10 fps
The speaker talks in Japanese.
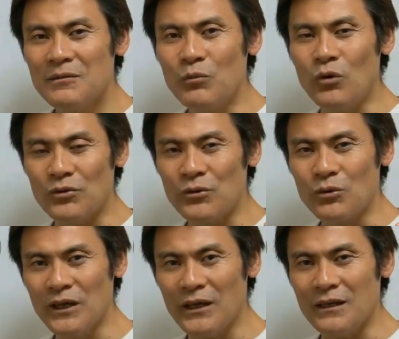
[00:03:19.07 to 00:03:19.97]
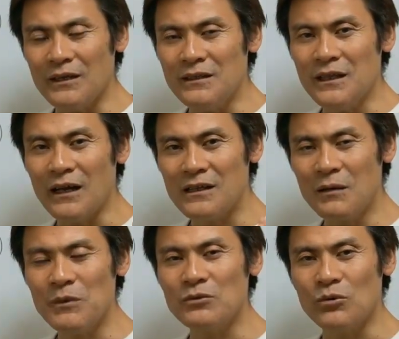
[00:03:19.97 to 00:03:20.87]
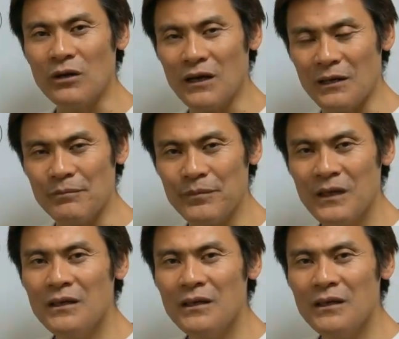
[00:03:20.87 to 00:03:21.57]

もうそこで一旦諦めるのか、